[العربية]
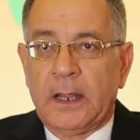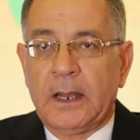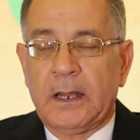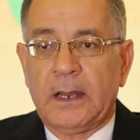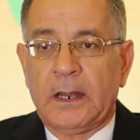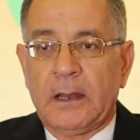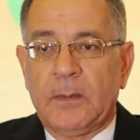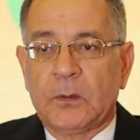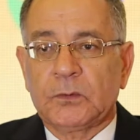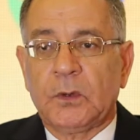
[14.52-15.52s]

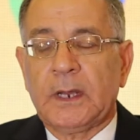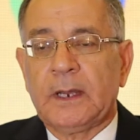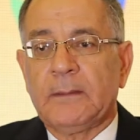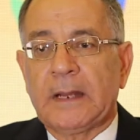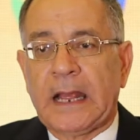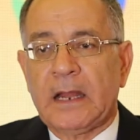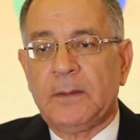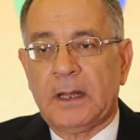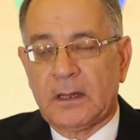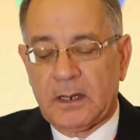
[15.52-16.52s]
الموضوع اللي
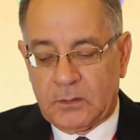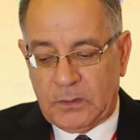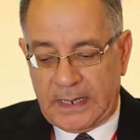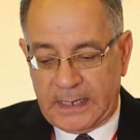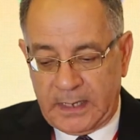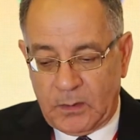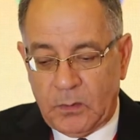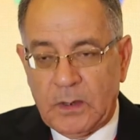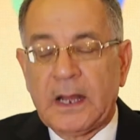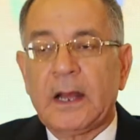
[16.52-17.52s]
بكلم حضراتكم عليه
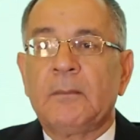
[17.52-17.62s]
هو